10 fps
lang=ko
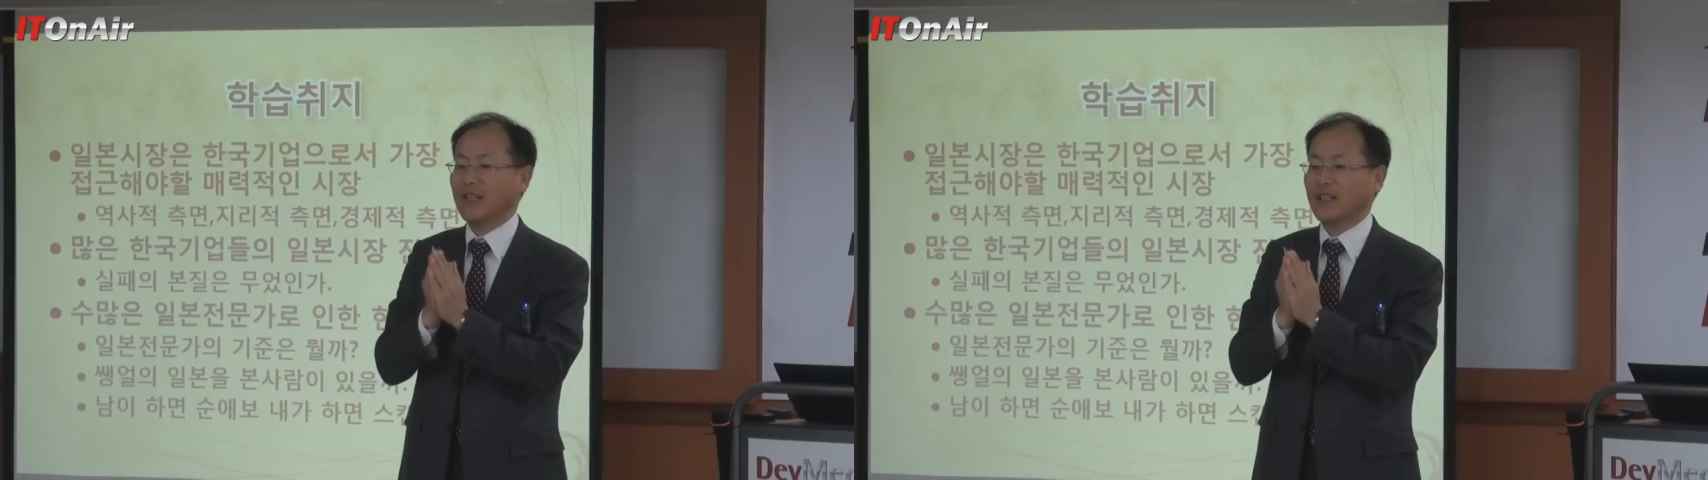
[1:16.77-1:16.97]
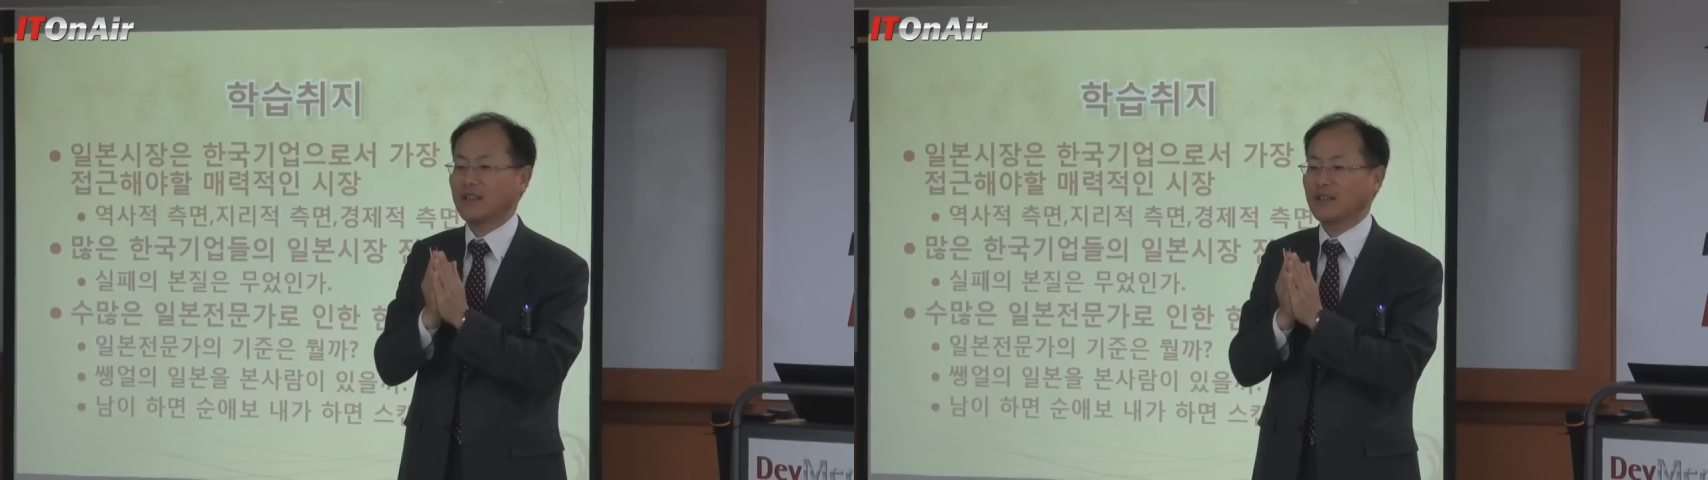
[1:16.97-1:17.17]

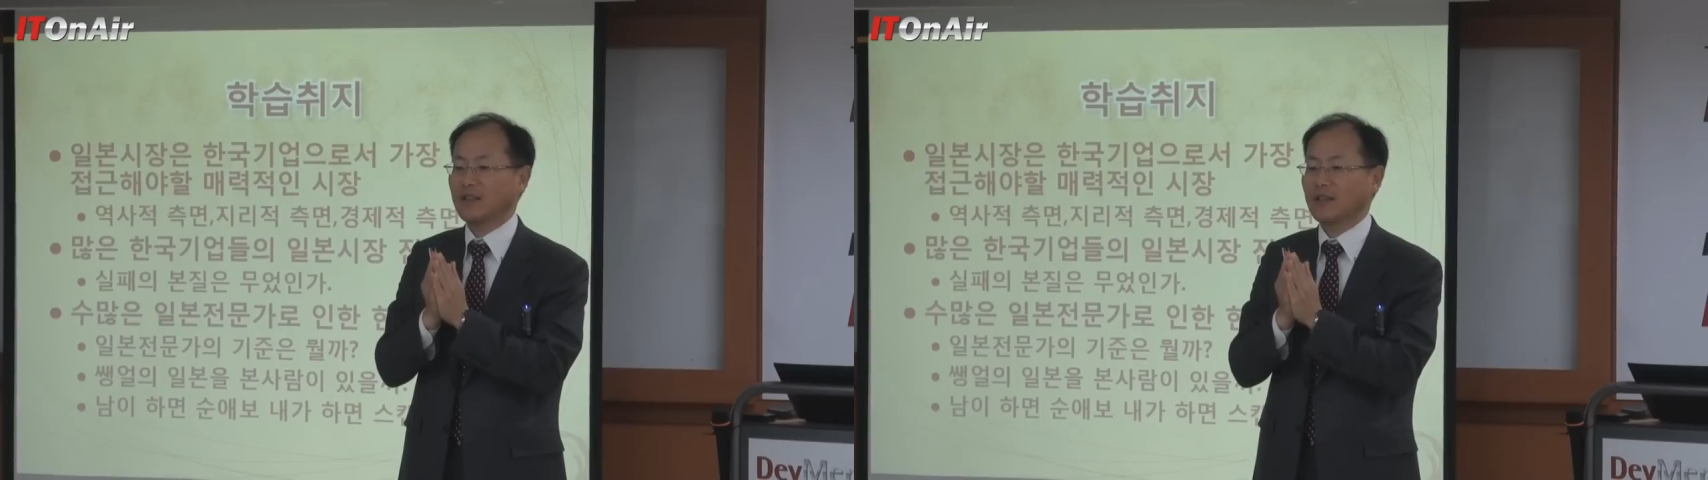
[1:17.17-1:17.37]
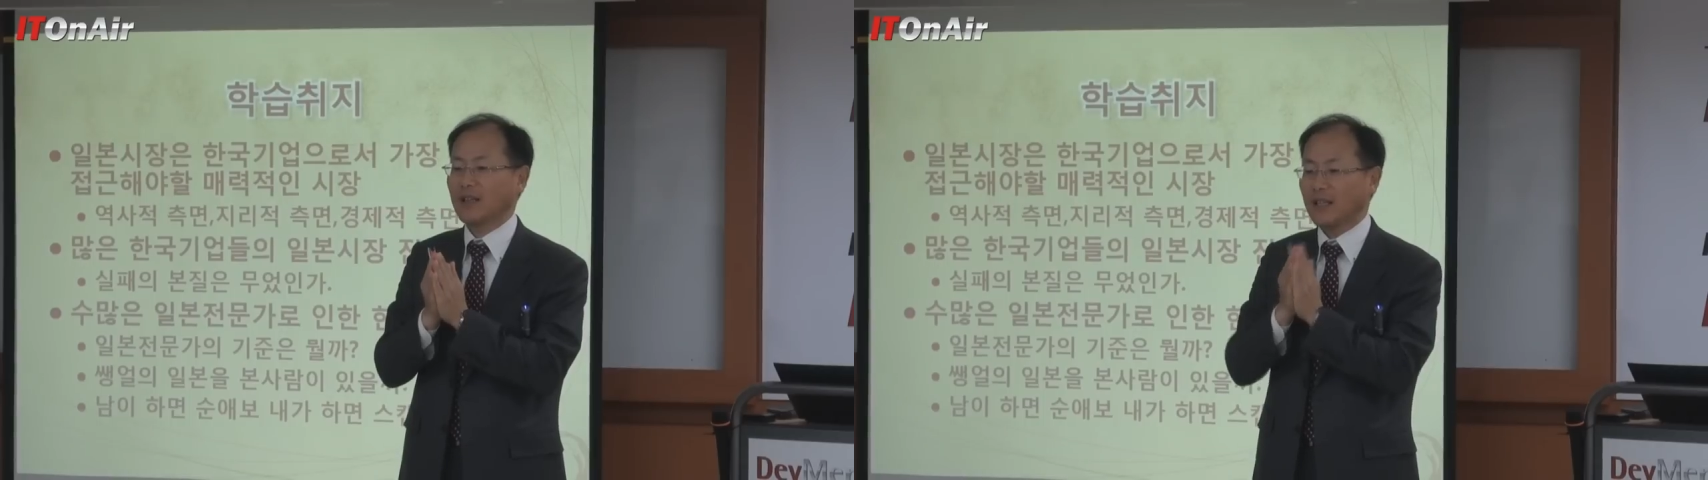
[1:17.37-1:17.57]

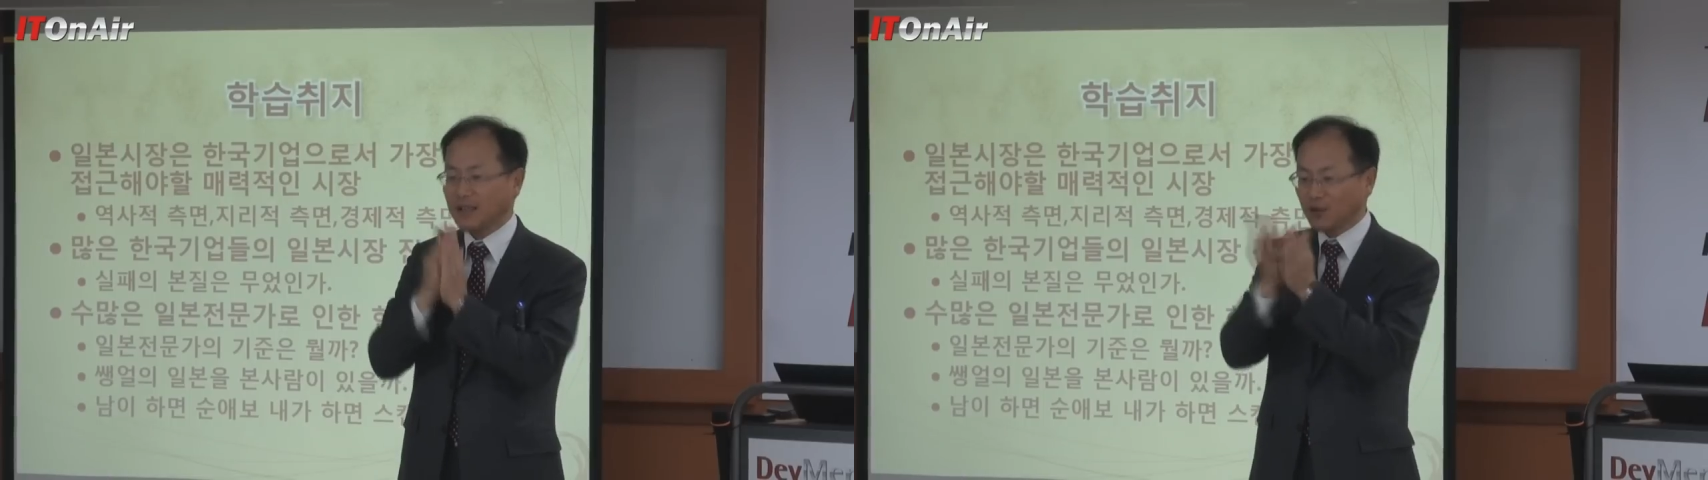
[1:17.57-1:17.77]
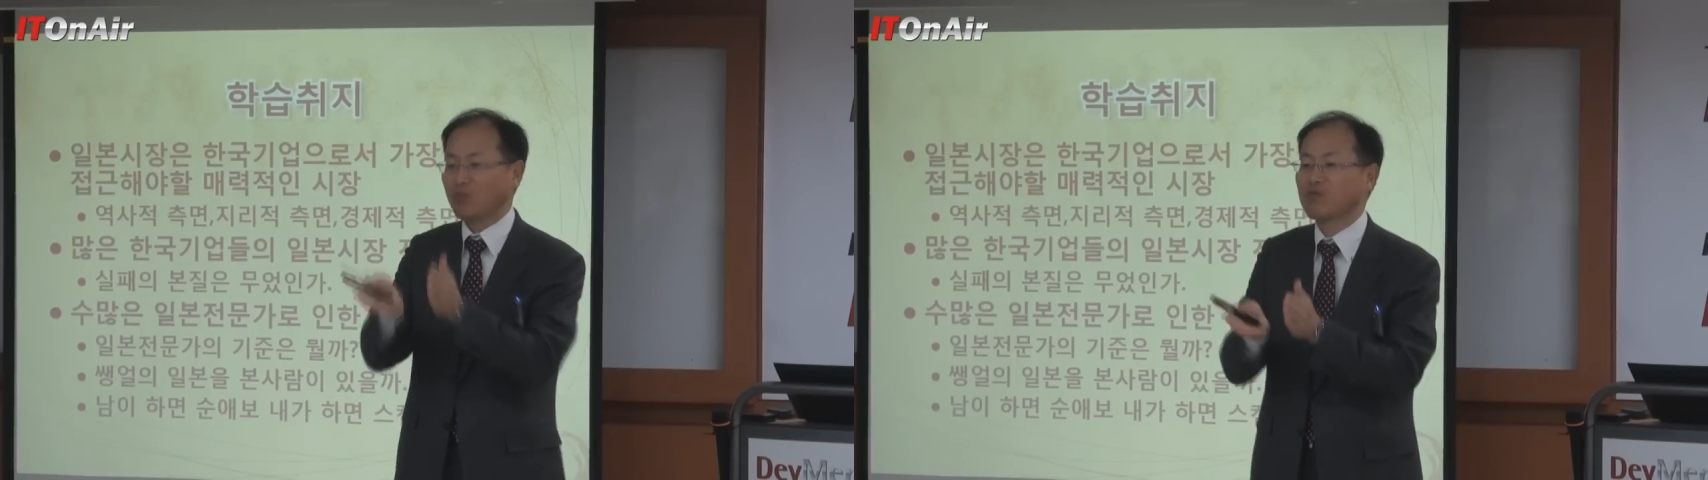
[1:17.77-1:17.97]
사례를
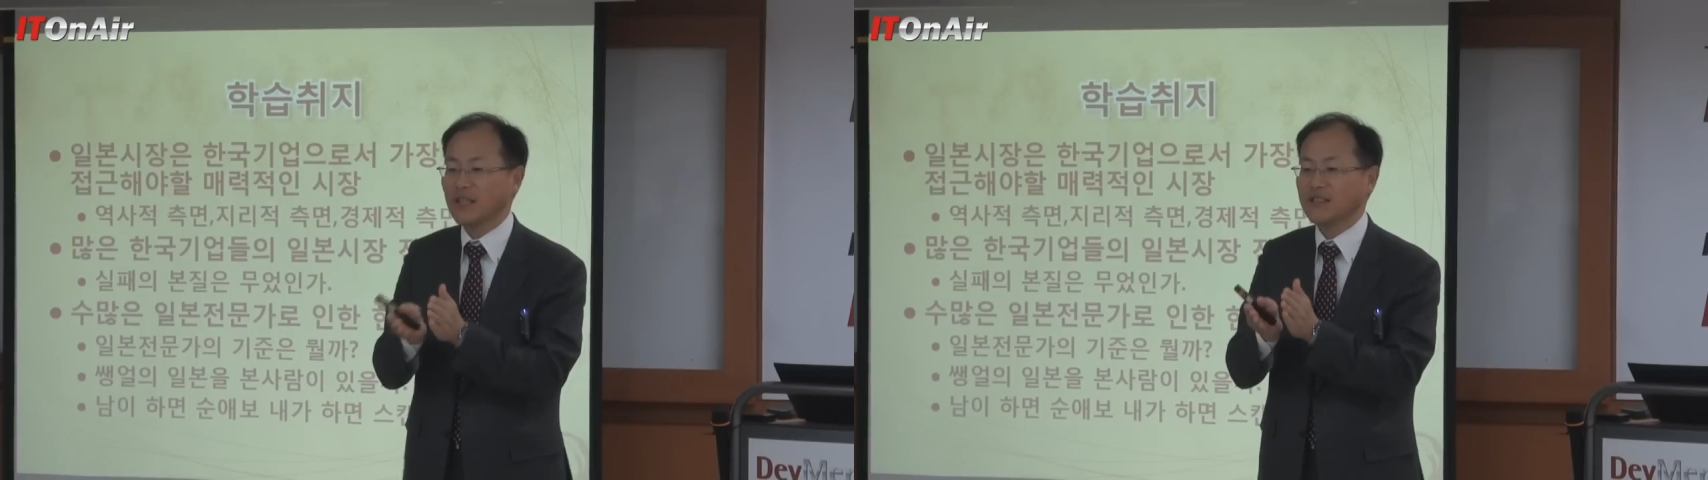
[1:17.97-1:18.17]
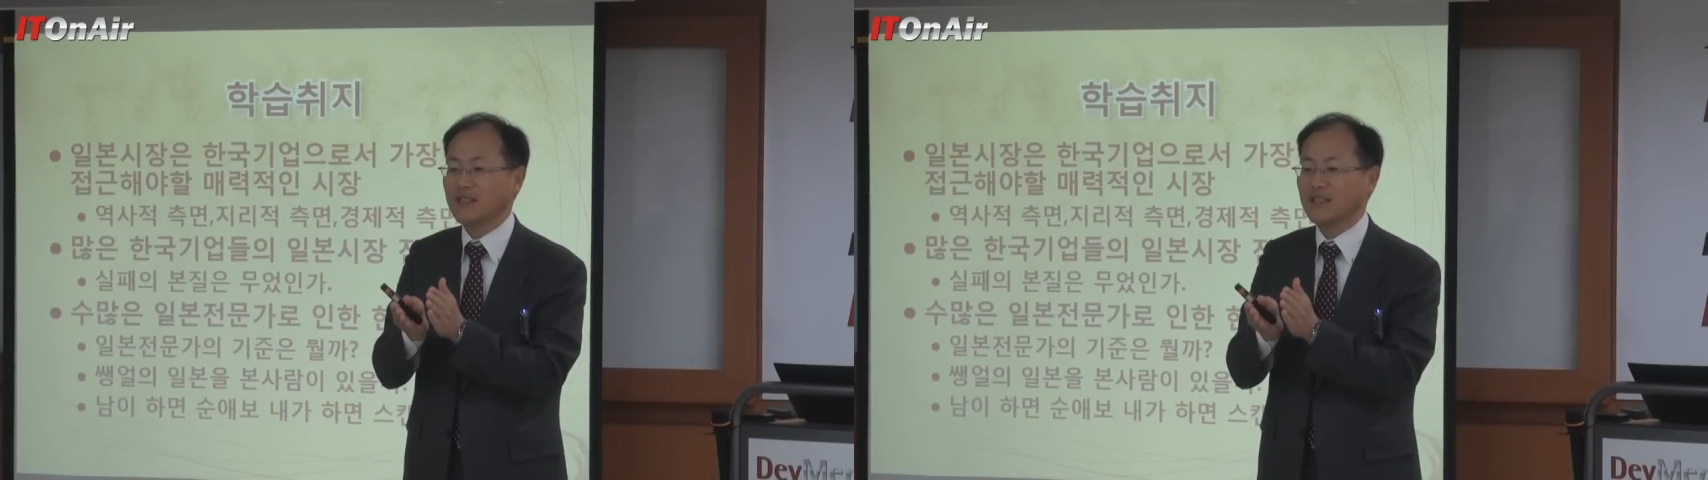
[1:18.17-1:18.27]
같이 공부를